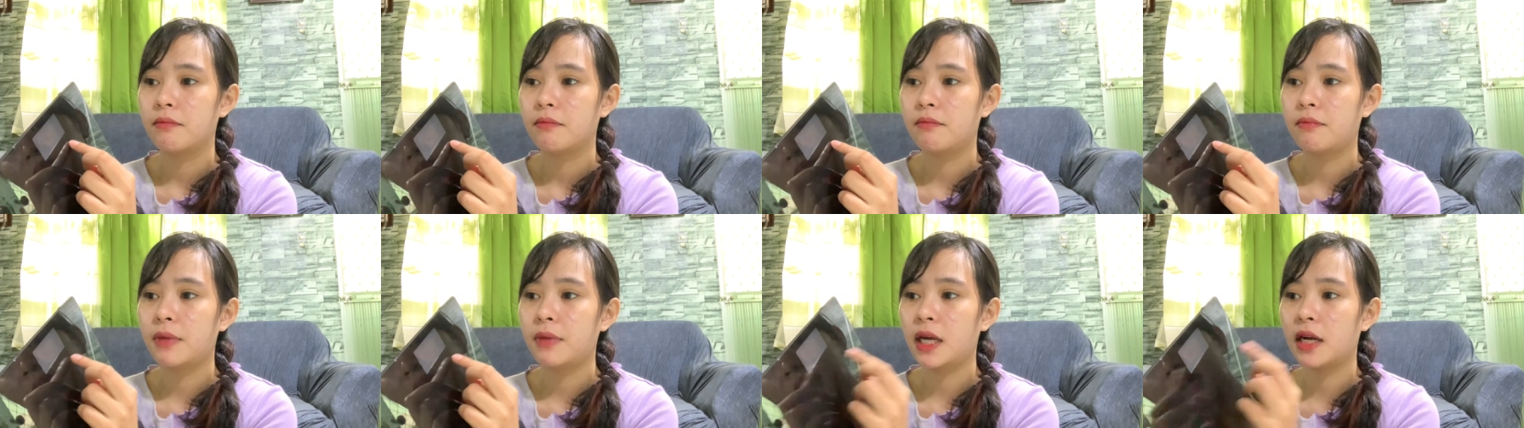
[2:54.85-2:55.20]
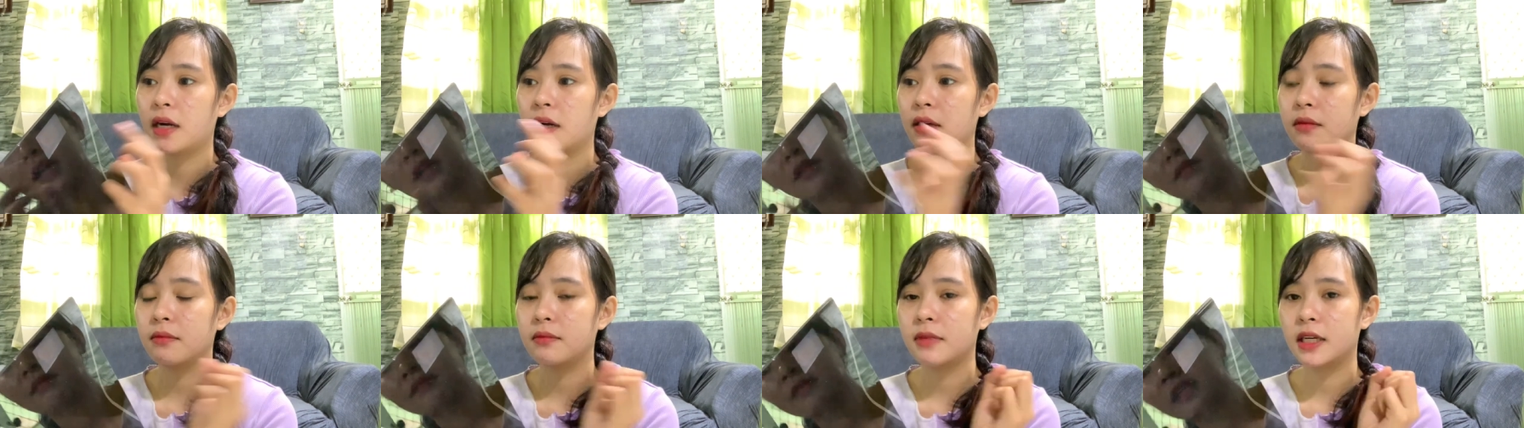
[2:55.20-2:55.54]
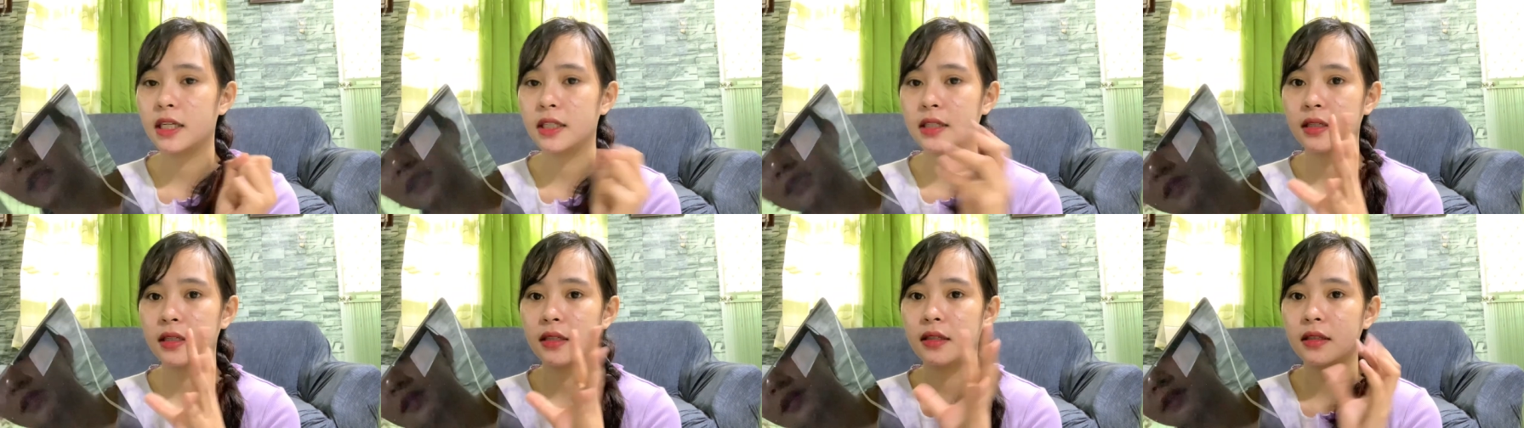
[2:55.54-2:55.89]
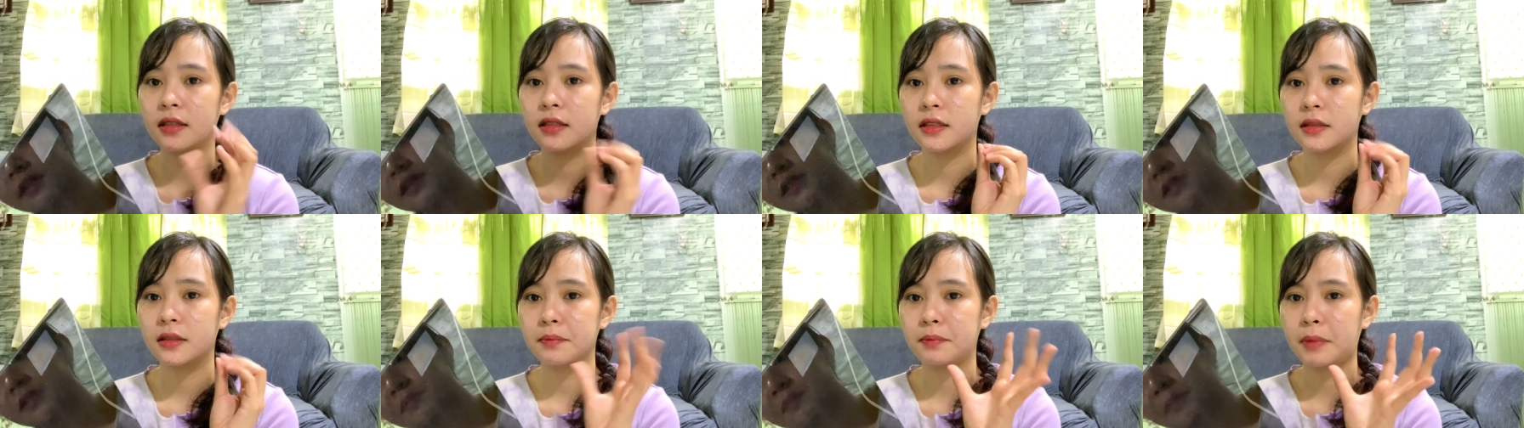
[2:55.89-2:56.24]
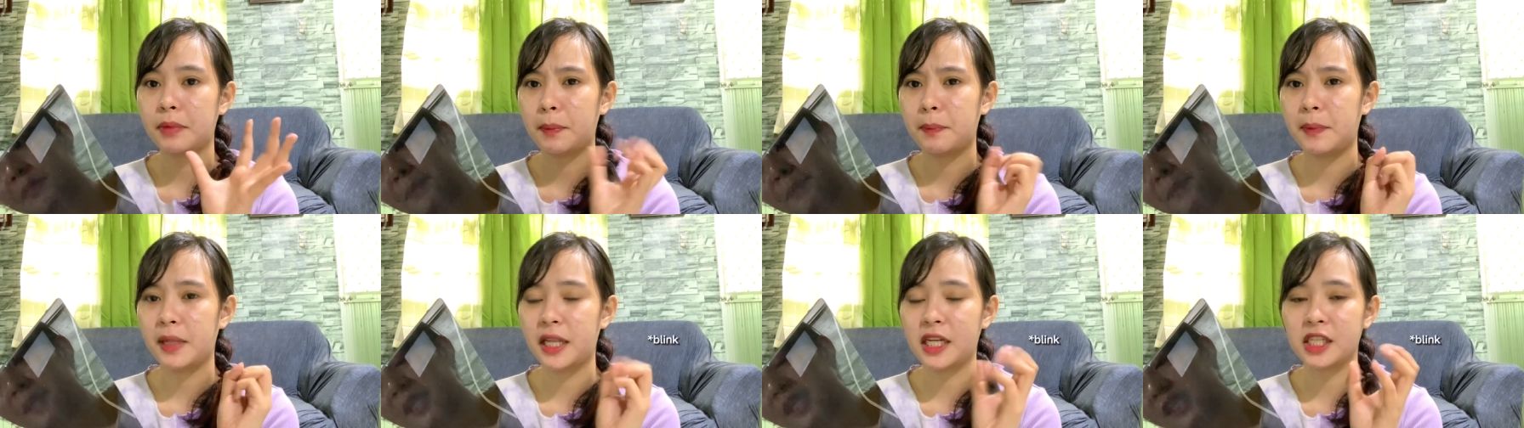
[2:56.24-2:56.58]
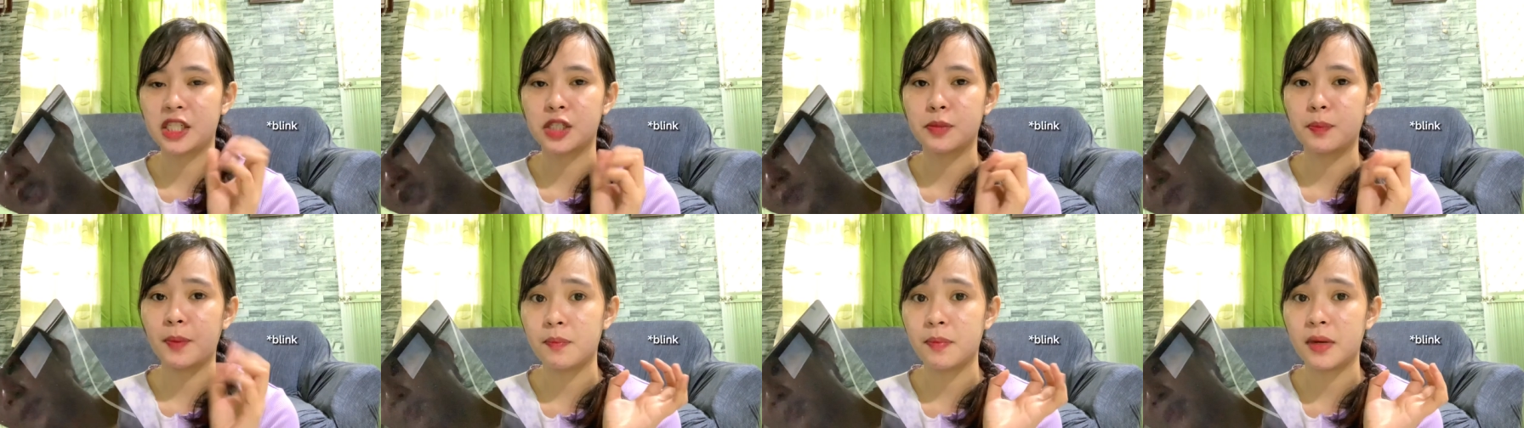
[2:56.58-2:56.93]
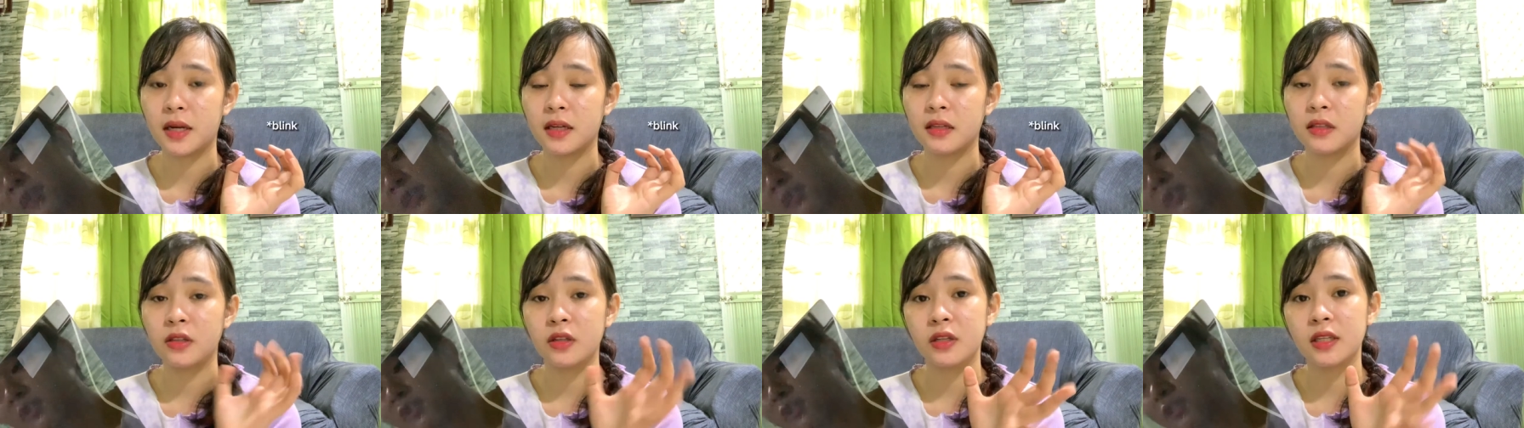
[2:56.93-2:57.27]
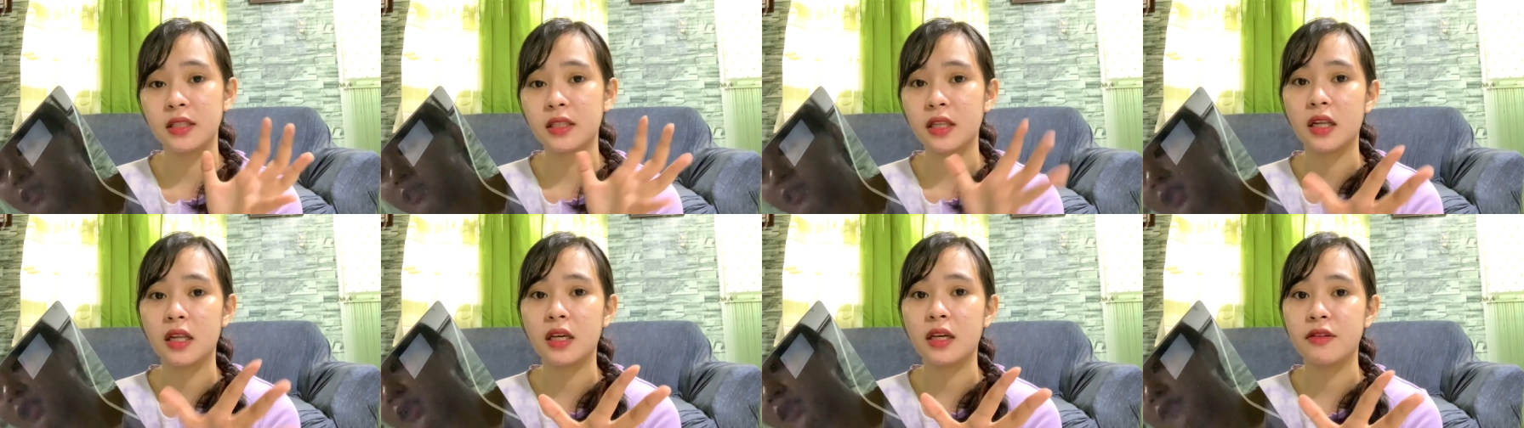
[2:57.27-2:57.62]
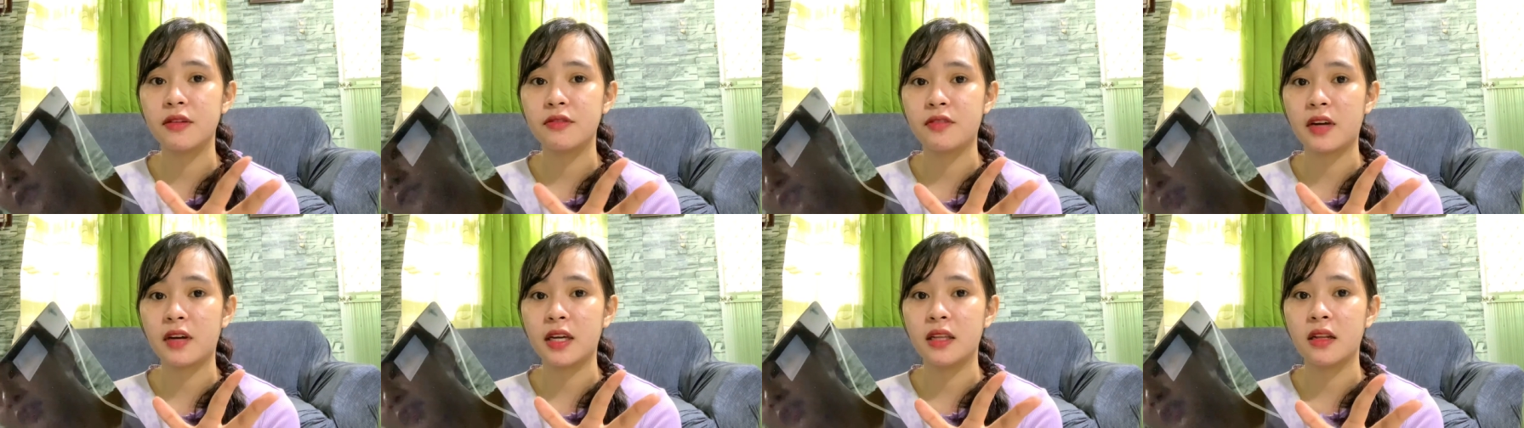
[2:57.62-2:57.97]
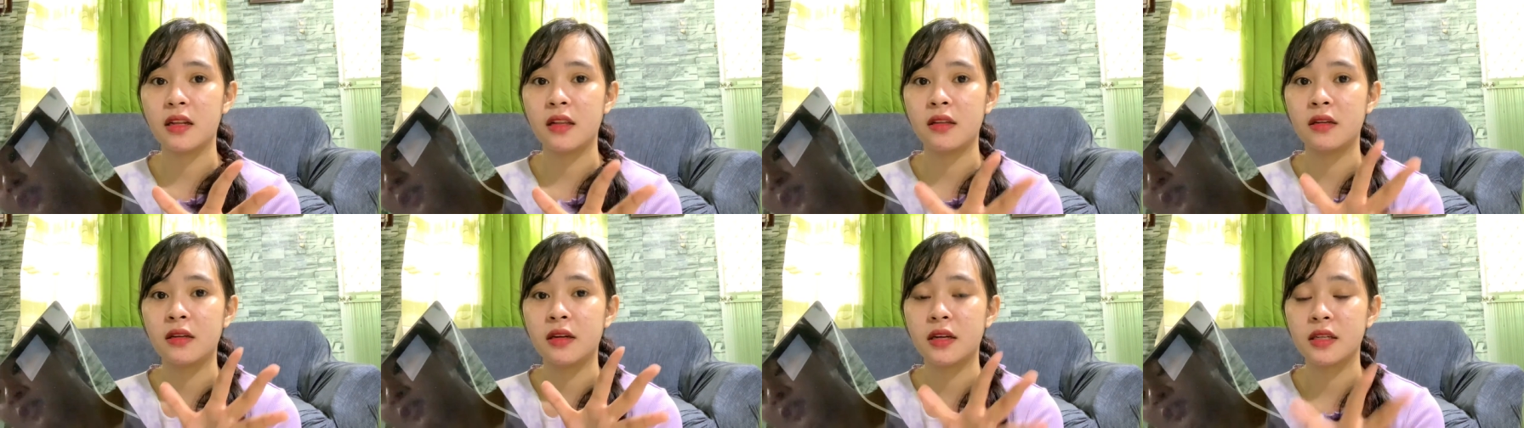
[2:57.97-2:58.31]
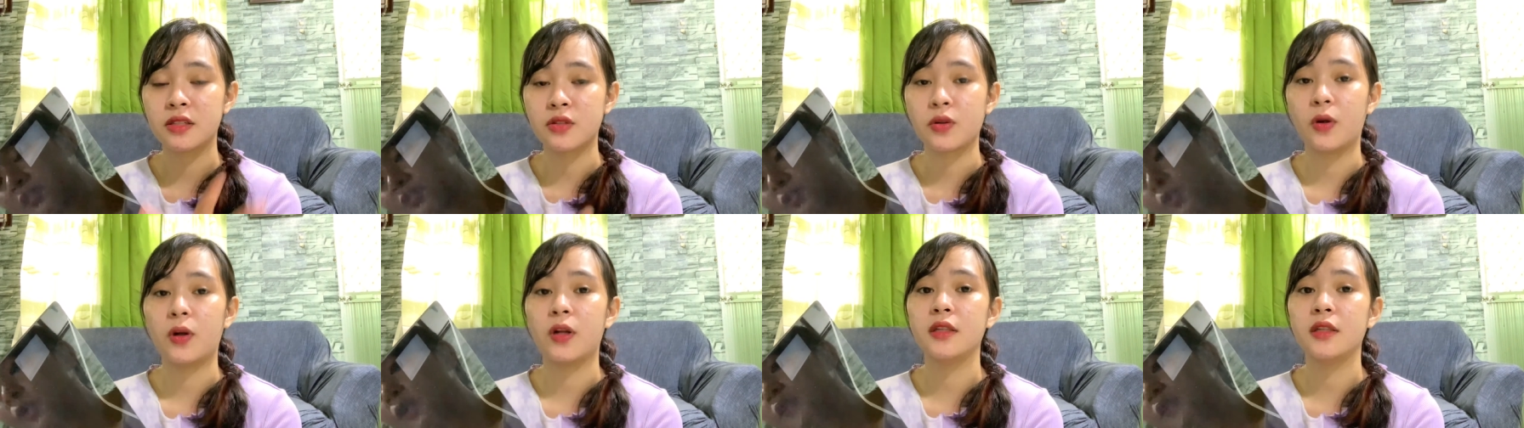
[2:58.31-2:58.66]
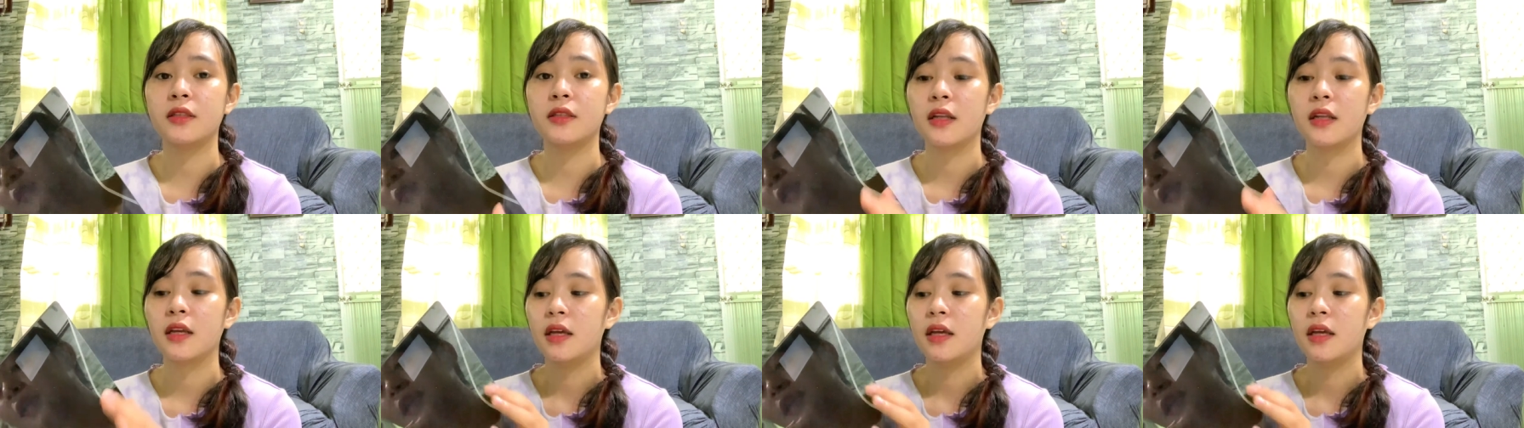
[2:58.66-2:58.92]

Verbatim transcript: Parang mag pa-flash kapag yun na talaga yung final result.